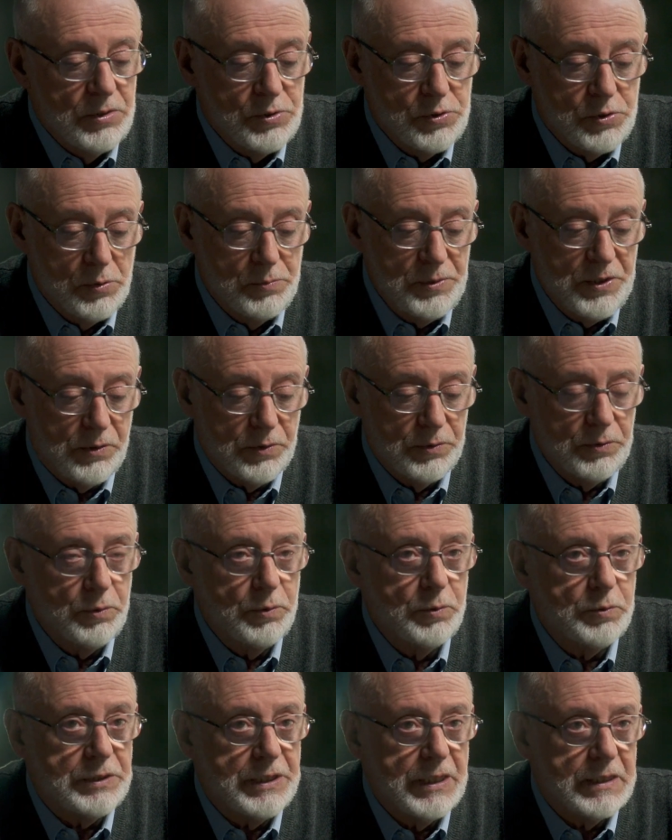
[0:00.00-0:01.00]
yo vi
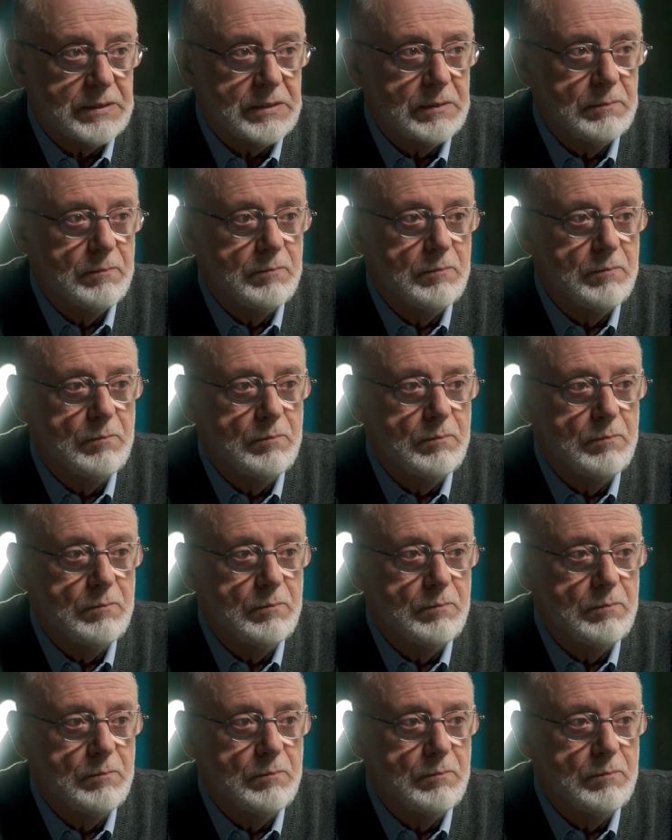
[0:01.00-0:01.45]
conductas